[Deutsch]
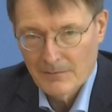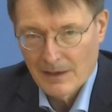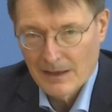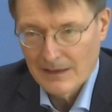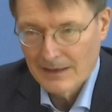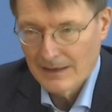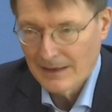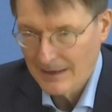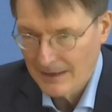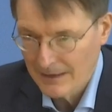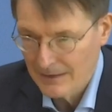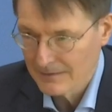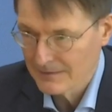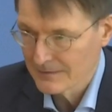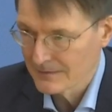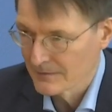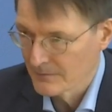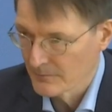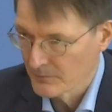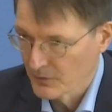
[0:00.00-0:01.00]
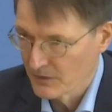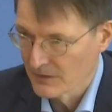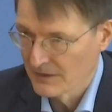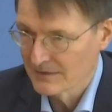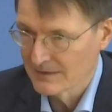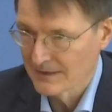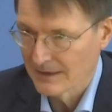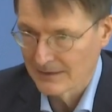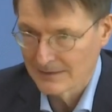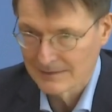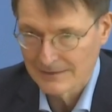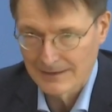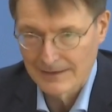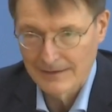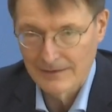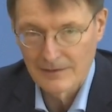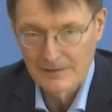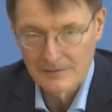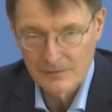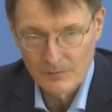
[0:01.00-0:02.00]
meiner ersten
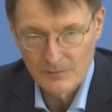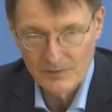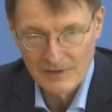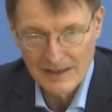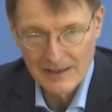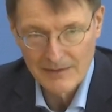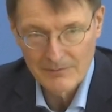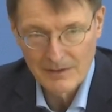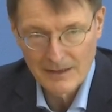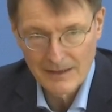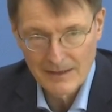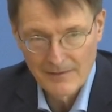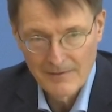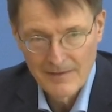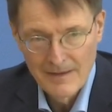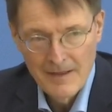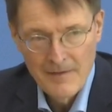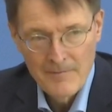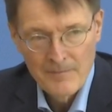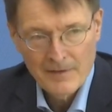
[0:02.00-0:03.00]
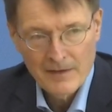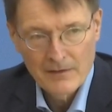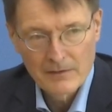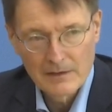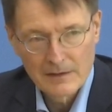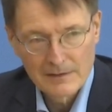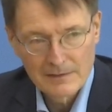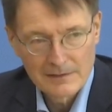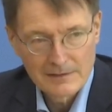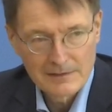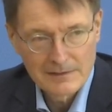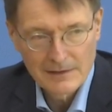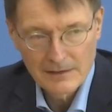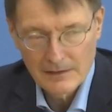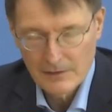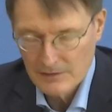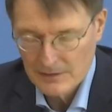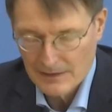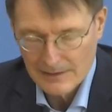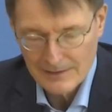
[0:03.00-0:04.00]
Bundestagsrede zum Thema. Und das ist
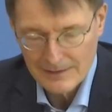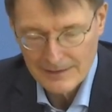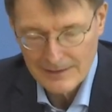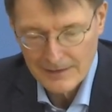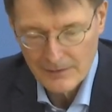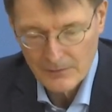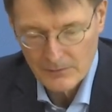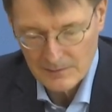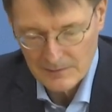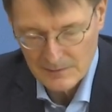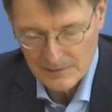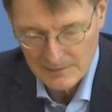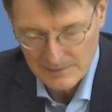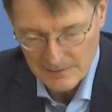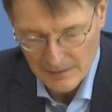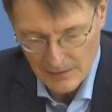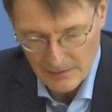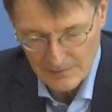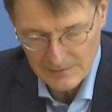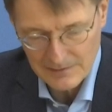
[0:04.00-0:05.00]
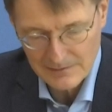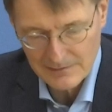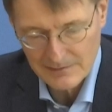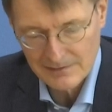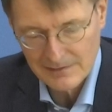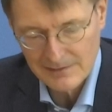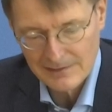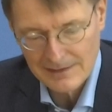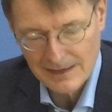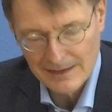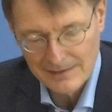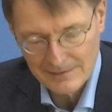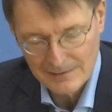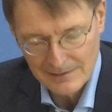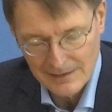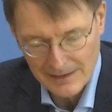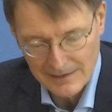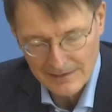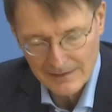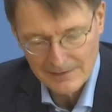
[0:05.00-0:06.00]
die Strategie unseres Hauses. Es ist ganz
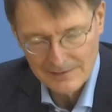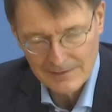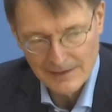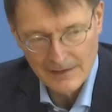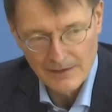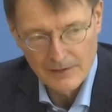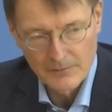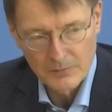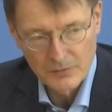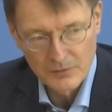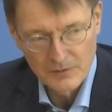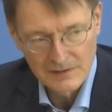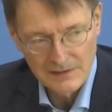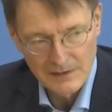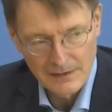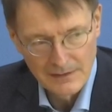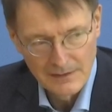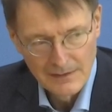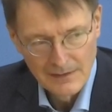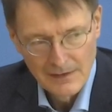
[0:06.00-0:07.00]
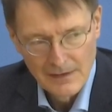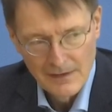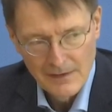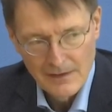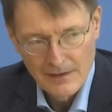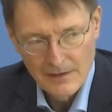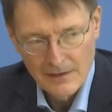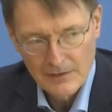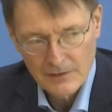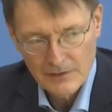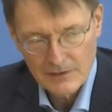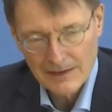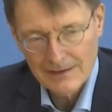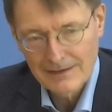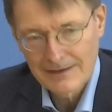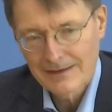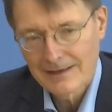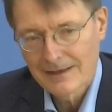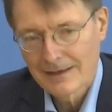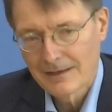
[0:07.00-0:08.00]
klar, dass eine
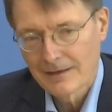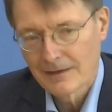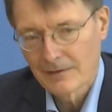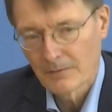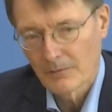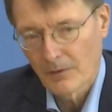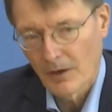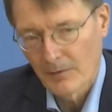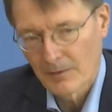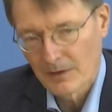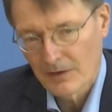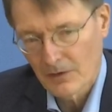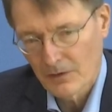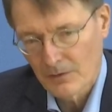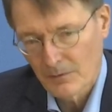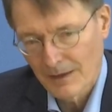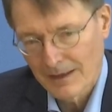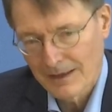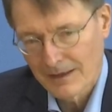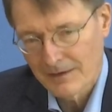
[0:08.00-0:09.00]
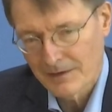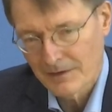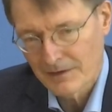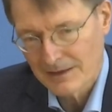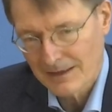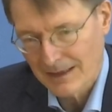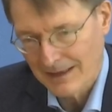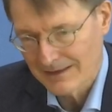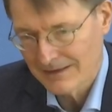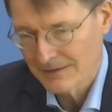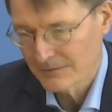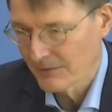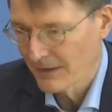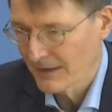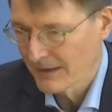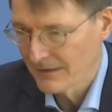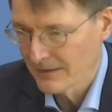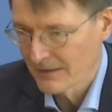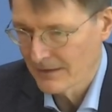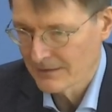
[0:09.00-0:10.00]
Booster-Strategie äh, die Omikron-Welle nicht ganz
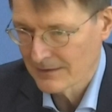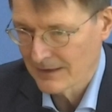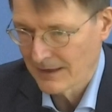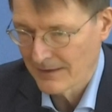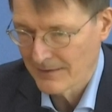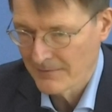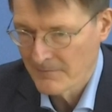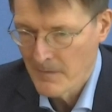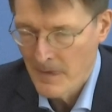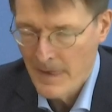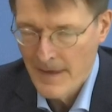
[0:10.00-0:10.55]
verhindern kann